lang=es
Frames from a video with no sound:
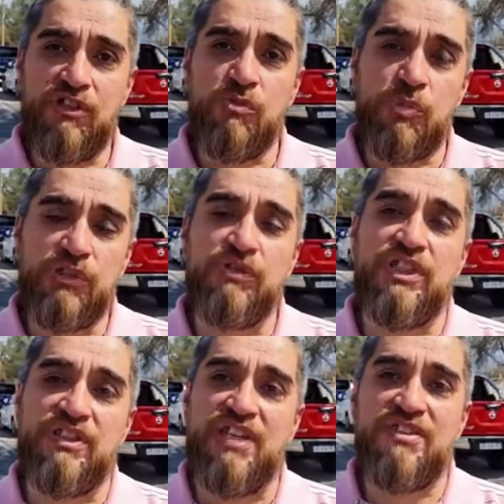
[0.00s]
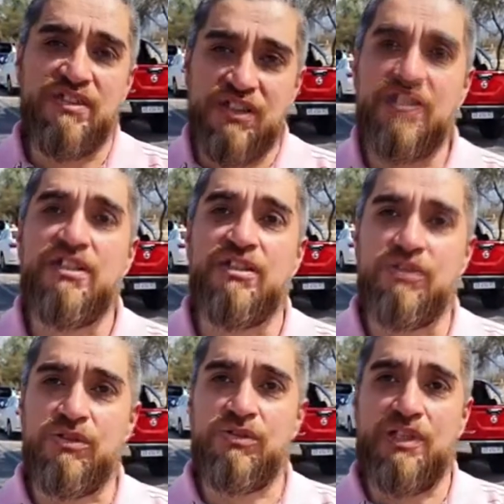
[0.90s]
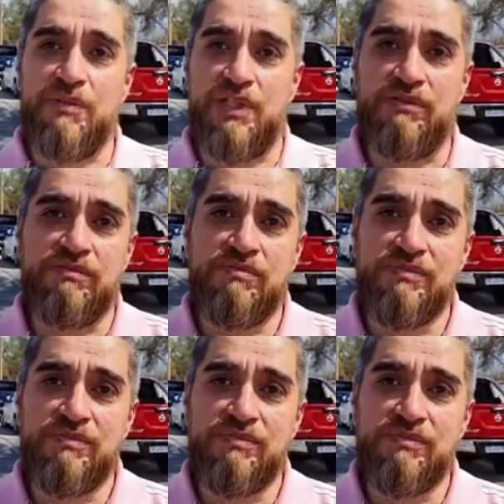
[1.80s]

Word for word: descompuestos que te hacen creer que todo está bien.